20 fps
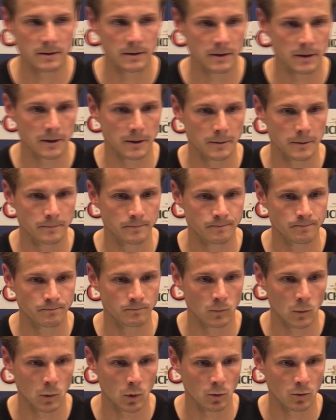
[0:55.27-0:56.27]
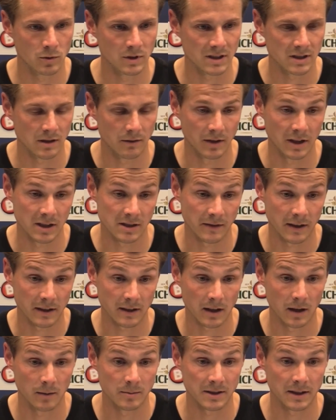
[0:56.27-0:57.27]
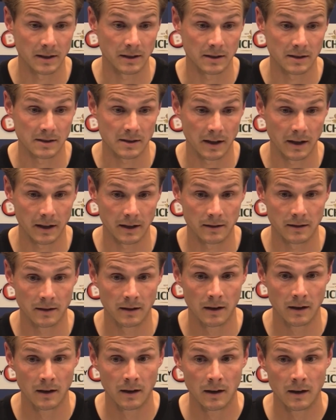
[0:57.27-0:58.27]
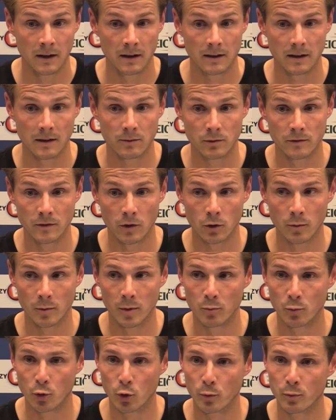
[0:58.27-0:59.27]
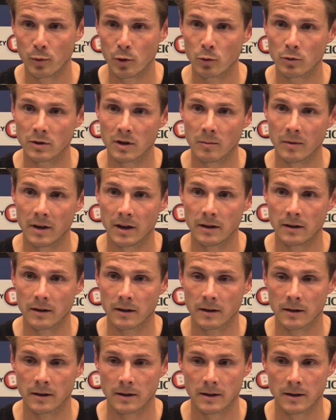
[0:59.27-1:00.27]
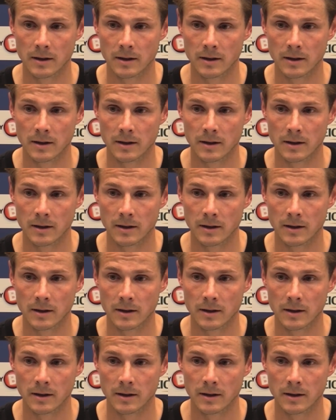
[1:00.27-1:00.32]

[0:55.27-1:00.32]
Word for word: Ähm, und das haben wir in der zweiten Halbzeit gezeigt da wurden wir auch noch mit einem Punkt belohnt am Ende.